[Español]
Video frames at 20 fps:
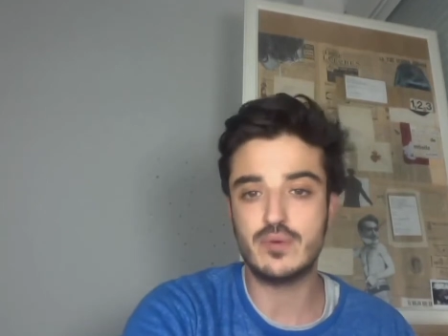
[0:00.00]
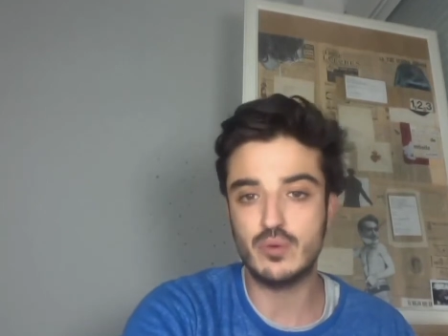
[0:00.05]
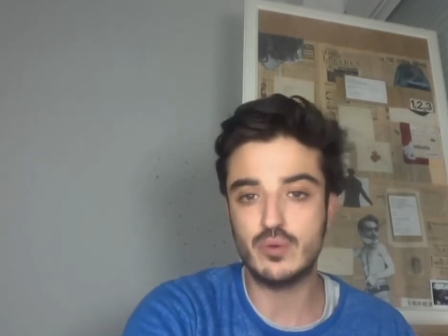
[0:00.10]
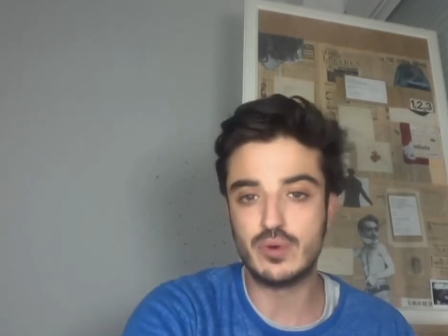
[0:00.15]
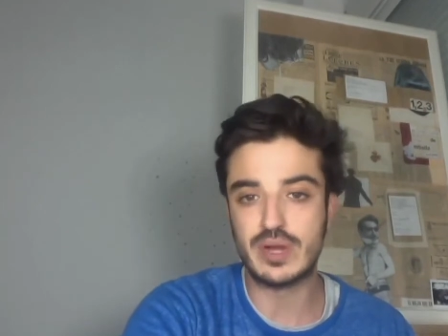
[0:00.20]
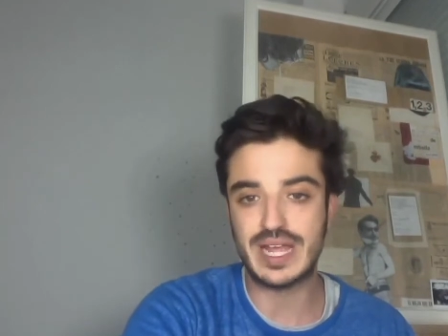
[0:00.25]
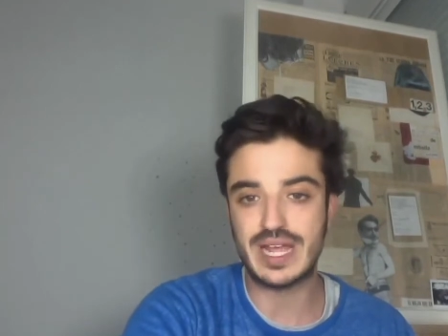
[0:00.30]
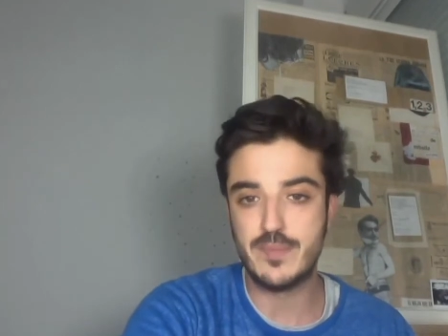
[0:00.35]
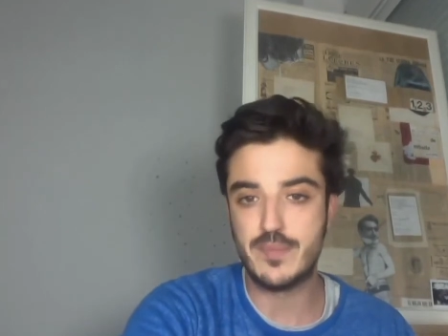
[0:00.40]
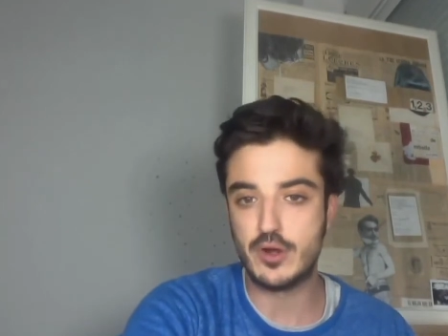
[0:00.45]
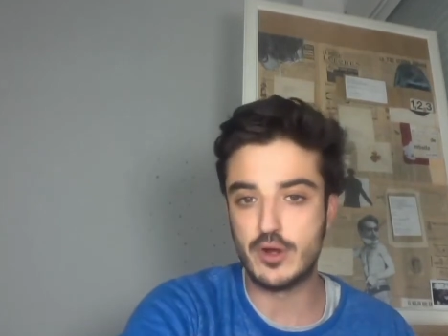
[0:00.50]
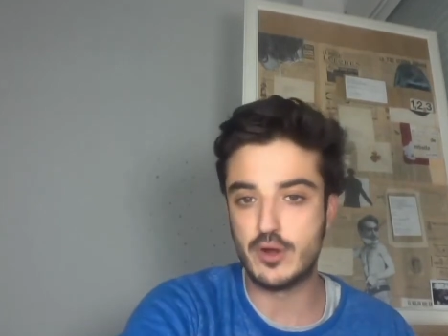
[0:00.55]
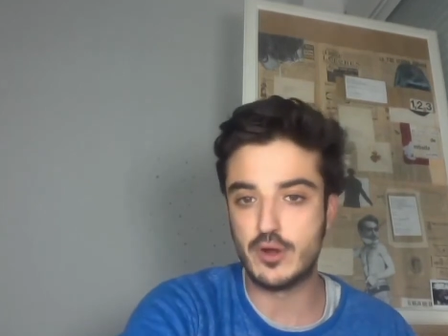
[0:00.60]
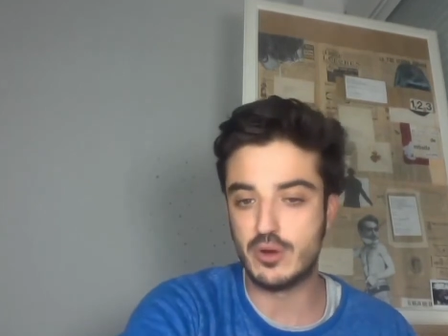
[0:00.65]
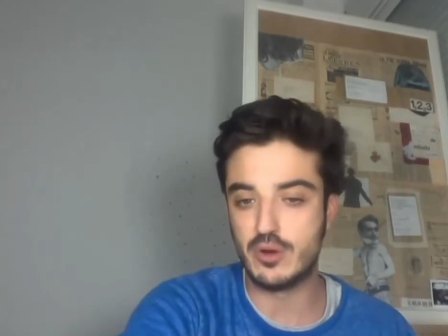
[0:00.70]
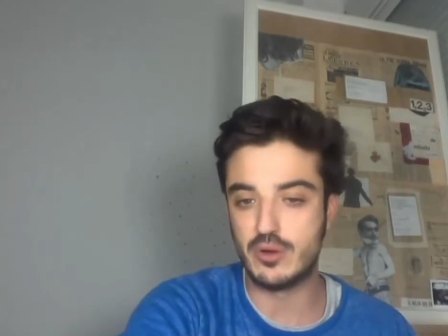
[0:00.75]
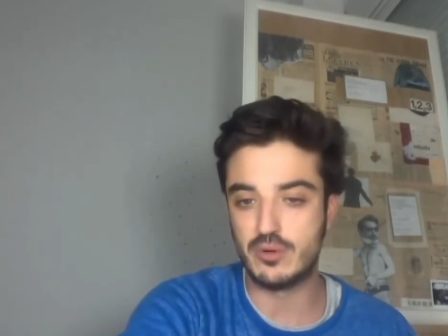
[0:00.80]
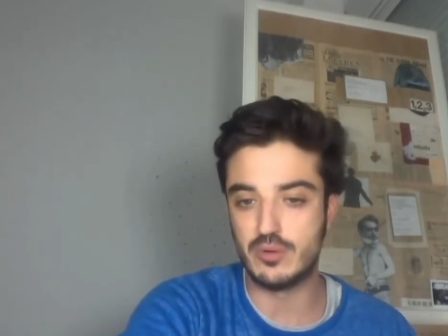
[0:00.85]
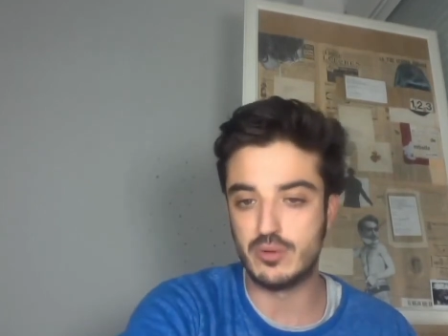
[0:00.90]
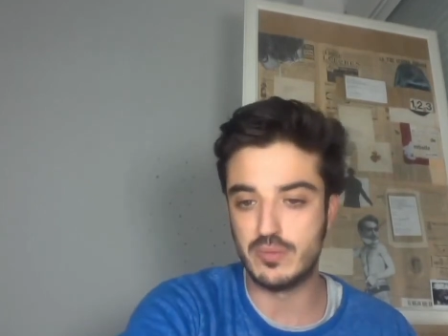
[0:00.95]
un
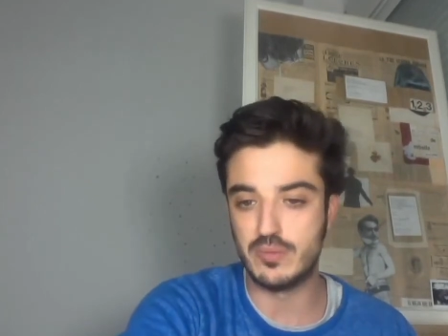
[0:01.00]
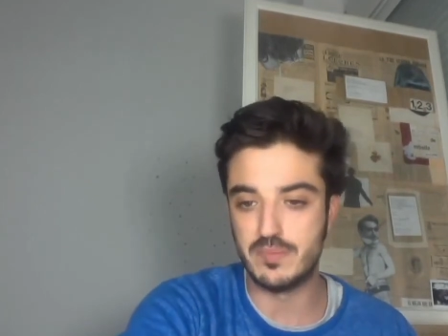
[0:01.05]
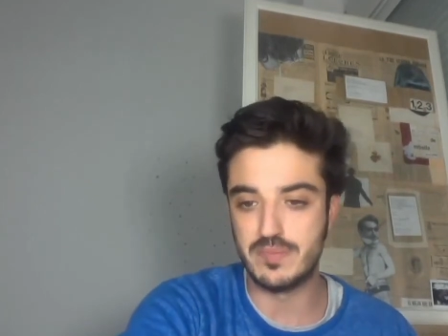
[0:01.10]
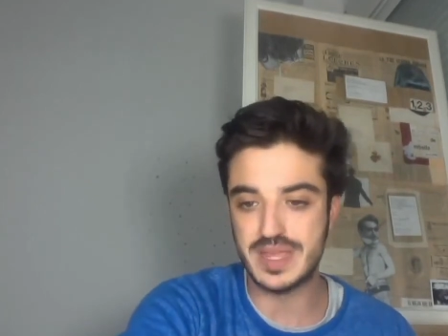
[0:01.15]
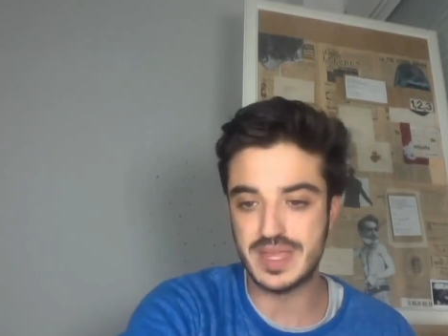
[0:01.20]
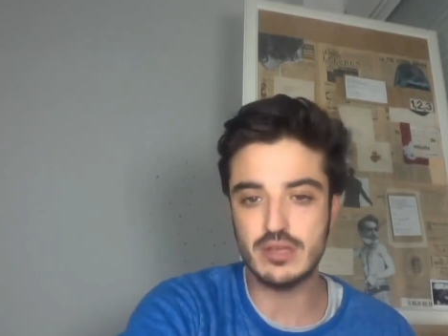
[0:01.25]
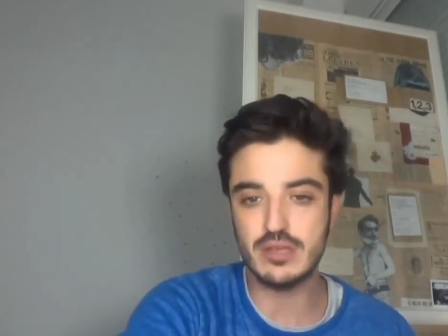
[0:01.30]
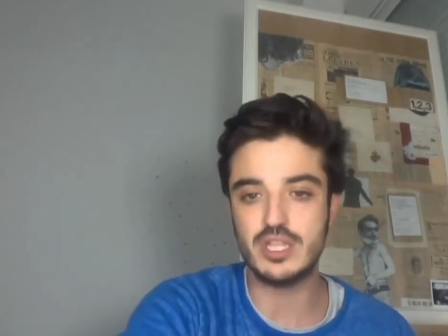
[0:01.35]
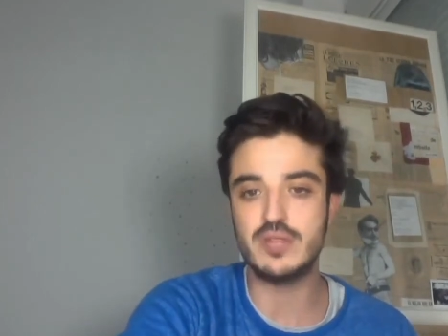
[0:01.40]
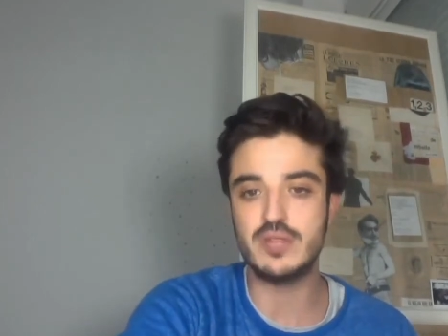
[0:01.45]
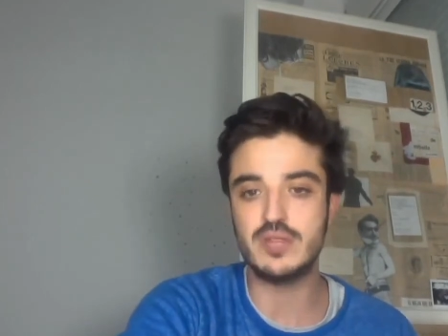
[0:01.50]
ejemplo mío de